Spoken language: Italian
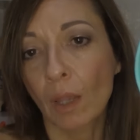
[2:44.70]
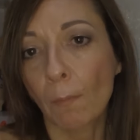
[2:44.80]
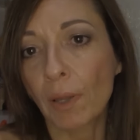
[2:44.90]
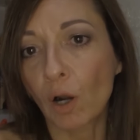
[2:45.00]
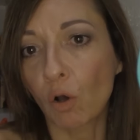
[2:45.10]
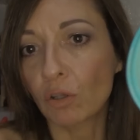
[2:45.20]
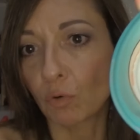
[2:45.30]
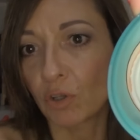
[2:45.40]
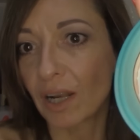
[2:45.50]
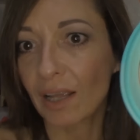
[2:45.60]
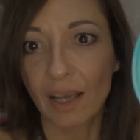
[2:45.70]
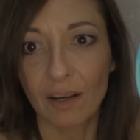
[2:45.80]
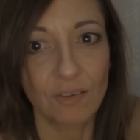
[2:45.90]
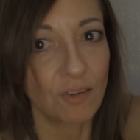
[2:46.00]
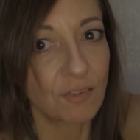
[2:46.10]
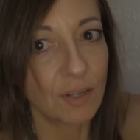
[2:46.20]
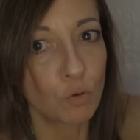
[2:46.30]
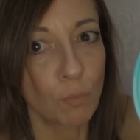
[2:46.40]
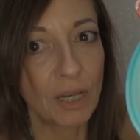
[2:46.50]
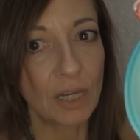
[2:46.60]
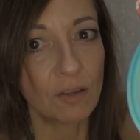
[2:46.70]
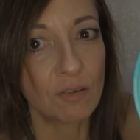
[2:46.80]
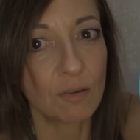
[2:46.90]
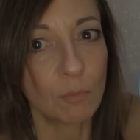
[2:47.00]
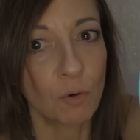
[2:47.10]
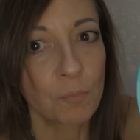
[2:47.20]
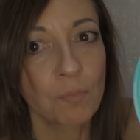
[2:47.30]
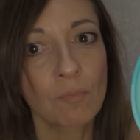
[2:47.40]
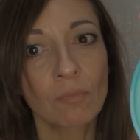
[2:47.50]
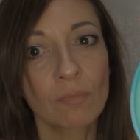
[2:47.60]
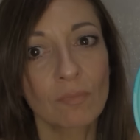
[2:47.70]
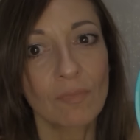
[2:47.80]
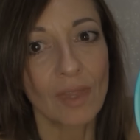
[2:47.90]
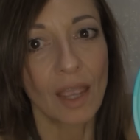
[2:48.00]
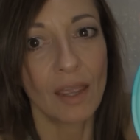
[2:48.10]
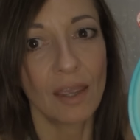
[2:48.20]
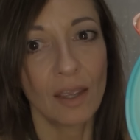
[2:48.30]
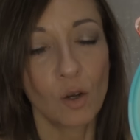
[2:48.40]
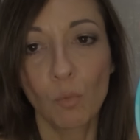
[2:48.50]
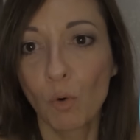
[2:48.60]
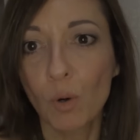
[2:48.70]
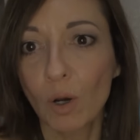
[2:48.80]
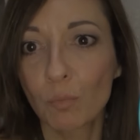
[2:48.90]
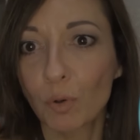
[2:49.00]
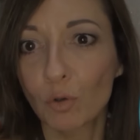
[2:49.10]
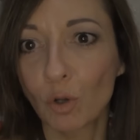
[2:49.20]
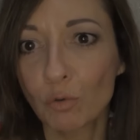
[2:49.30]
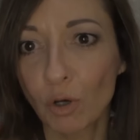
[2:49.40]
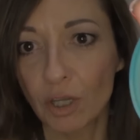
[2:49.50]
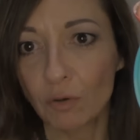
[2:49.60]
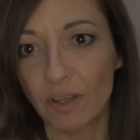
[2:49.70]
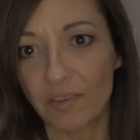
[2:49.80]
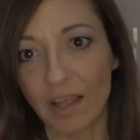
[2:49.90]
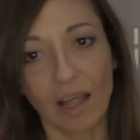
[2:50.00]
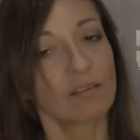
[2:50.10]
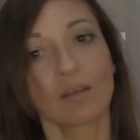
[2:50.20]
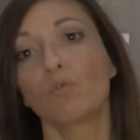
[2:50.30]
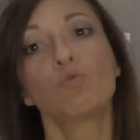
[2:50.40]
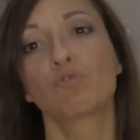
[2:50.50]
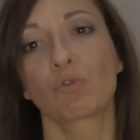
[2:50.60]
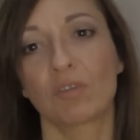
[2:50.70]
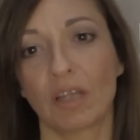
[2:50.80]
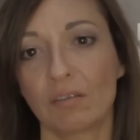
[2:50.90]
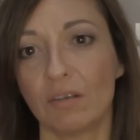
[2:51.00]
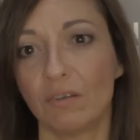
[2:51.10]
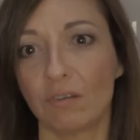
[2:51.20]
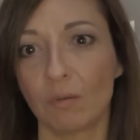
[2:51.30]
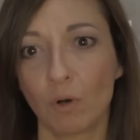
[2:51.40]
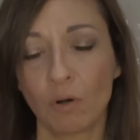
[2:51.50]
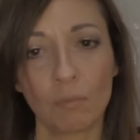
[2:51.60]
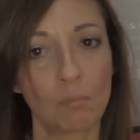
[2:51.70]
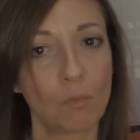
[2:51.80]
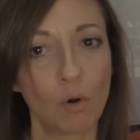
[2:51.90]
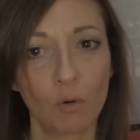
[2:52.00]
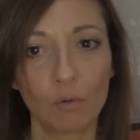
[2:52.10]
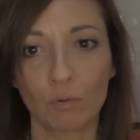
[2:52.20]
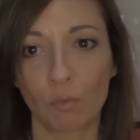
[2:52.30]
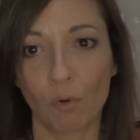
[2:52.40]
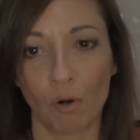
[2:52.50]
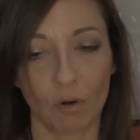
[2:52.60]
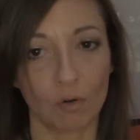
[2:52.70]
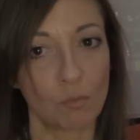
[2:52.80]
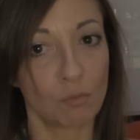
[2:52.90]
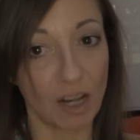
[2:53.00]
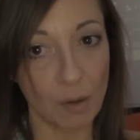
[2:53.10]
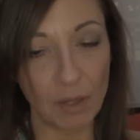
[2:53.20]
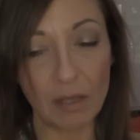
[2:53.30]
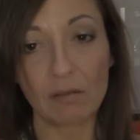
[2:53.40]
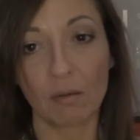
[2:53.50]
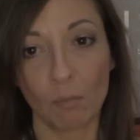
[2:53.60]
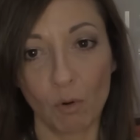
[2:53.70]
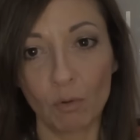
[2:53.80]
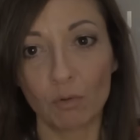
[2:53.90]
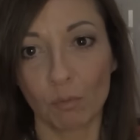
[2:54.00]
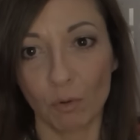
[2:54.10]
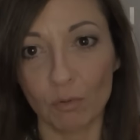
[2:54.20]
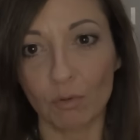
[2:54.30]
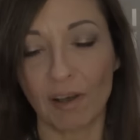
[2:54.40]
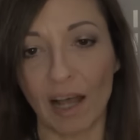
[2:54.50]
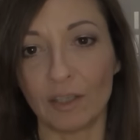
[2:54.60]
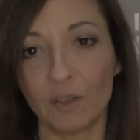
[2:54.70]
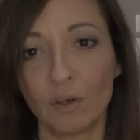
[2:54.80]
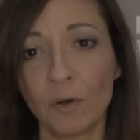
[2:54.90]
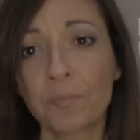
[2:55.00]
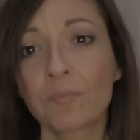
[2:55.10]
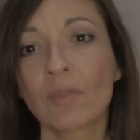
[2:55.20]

però devo dire che ha resistito benissimo e comunque è un prodotto che io d'estate uso tantissimo, molto buono, veramente molto molto valido,